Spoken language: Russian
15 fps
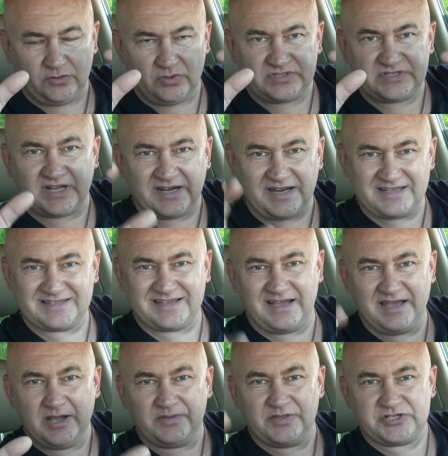То есть
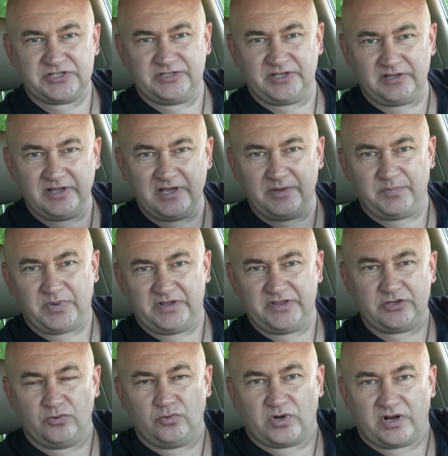резко начинал
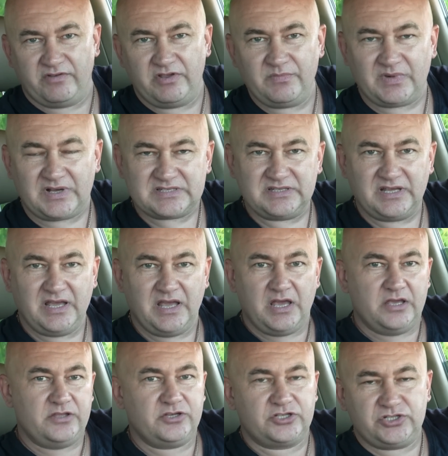падать уровень масла.
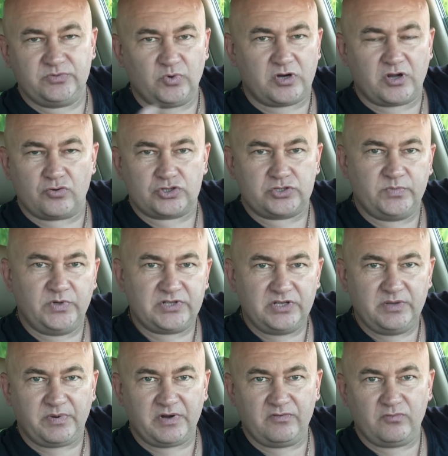Ни к чему хорошему это
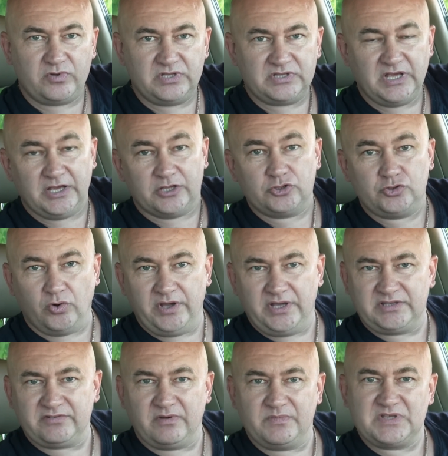не приводит. До
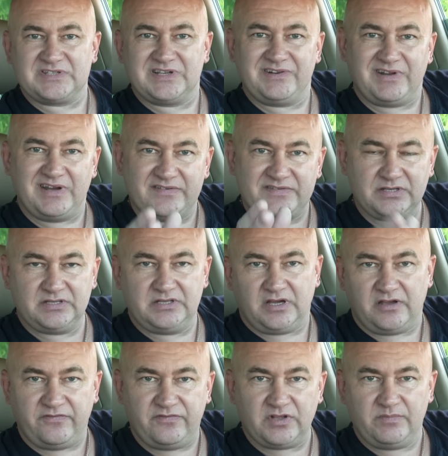этого мне заливали
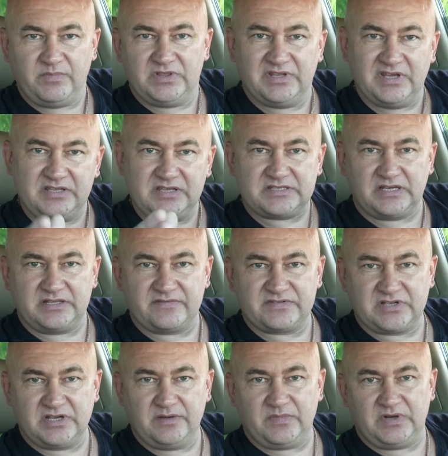всегда фирменное
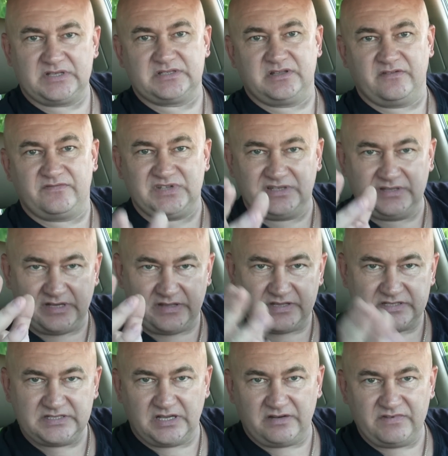ниссановское масло. Всегда
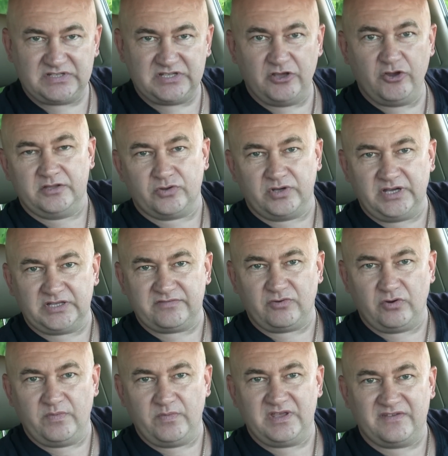на сервисе. И до
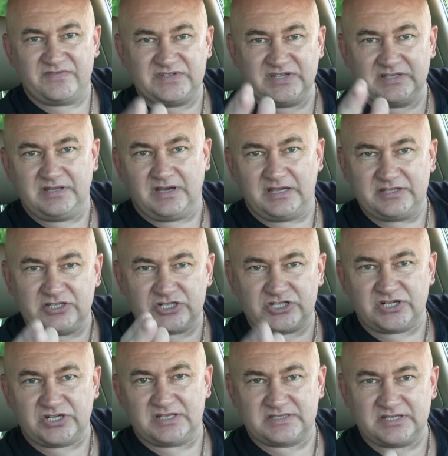этого у меня всегда
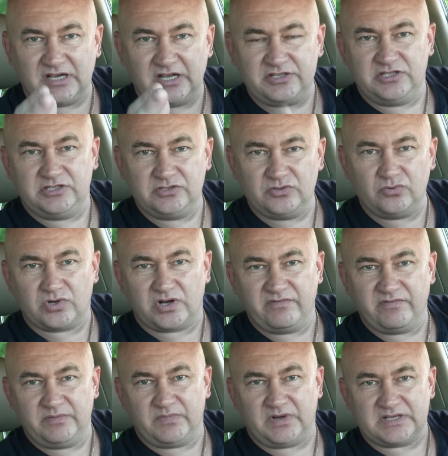держался один
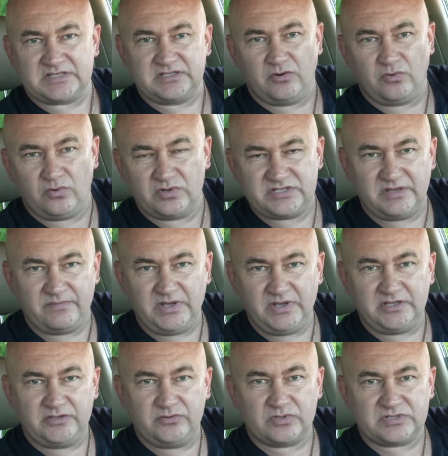уровень масла. От
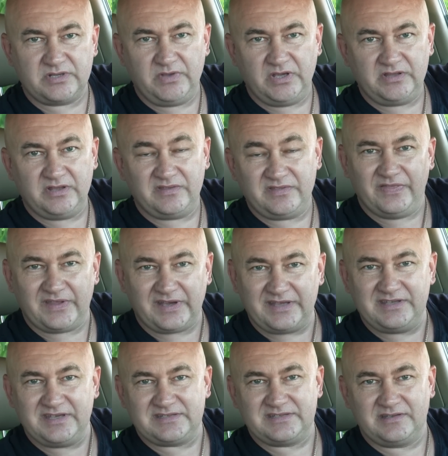замены до замены на
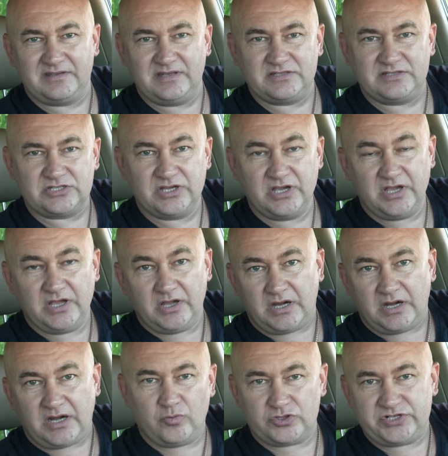10 тысяч.
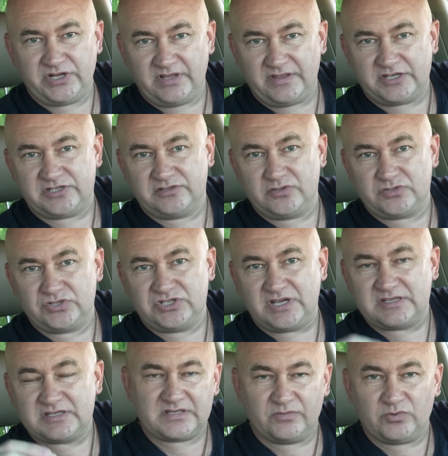Позже я начал
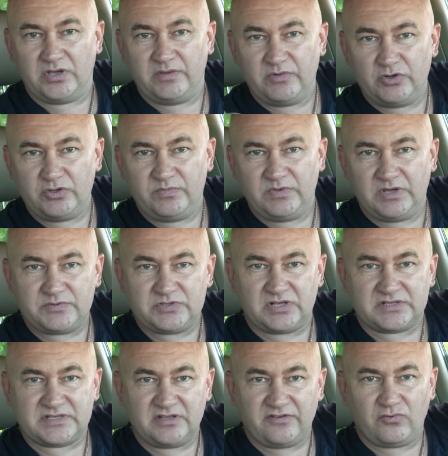изучать, со многими людьми
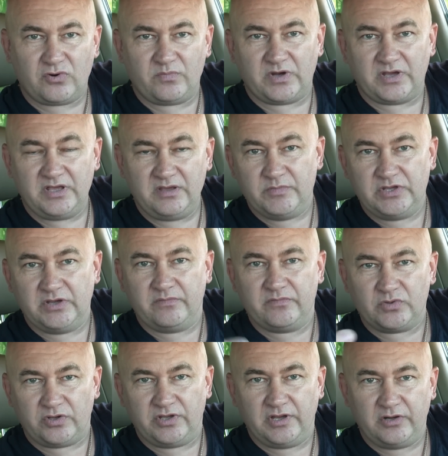общался на форумах, и мне
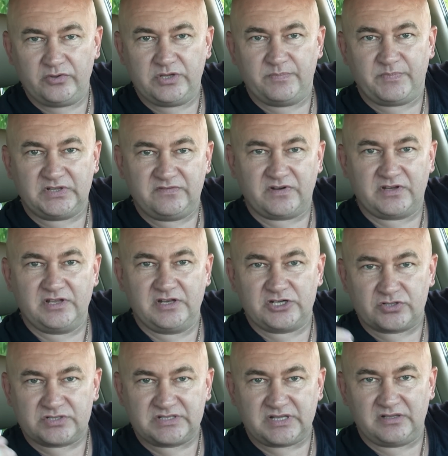многие люди подтвердили,
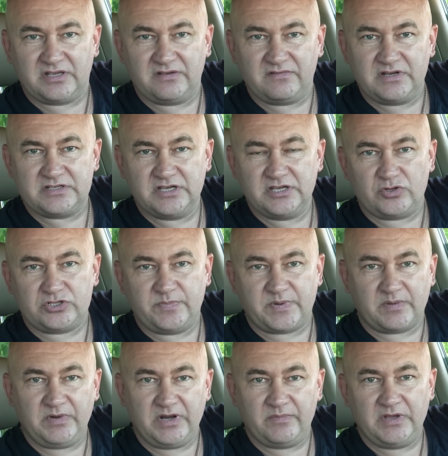что сталкивались с такой же
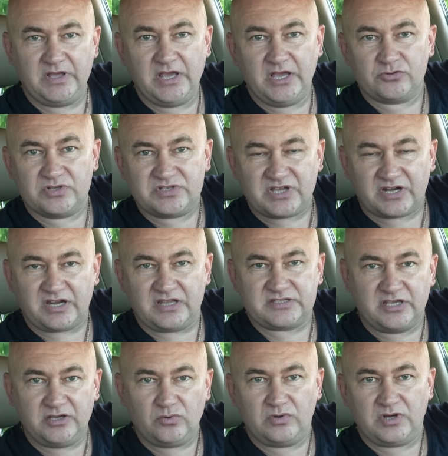проблемой. То есть
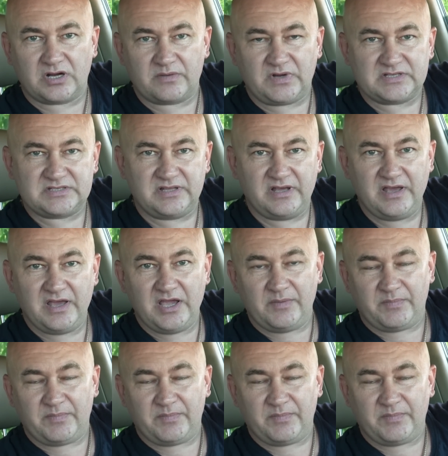резкий угар масла.